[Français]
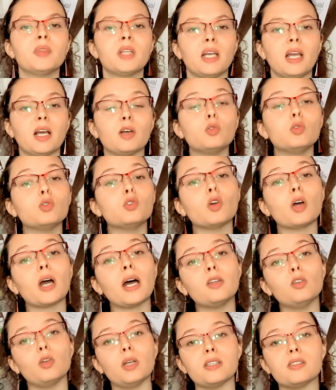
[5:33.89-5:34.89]
la couche de gras
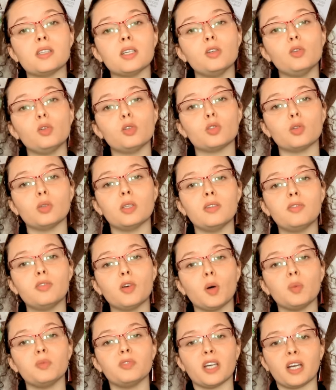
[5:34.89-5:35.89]
de la cellule se
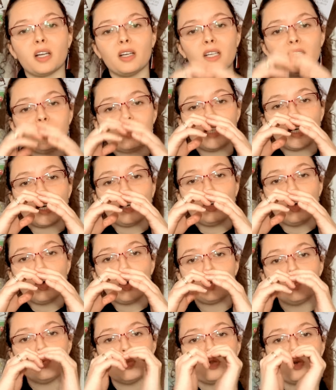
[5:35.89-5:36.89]
déforme vers
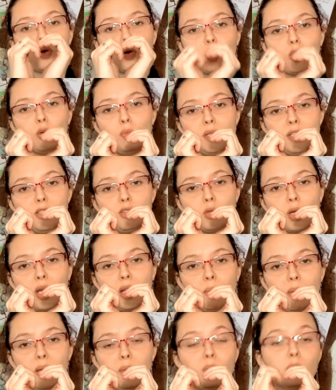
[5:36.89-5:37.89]
l'extérieur puis se replie sur
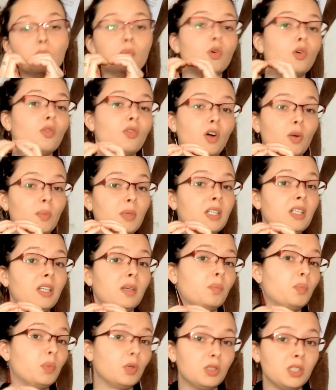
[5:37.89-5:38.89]
elle-même pour former des
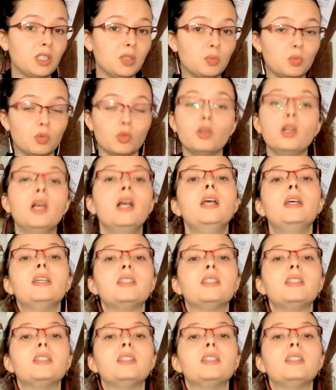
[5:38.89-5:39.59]
petites bulles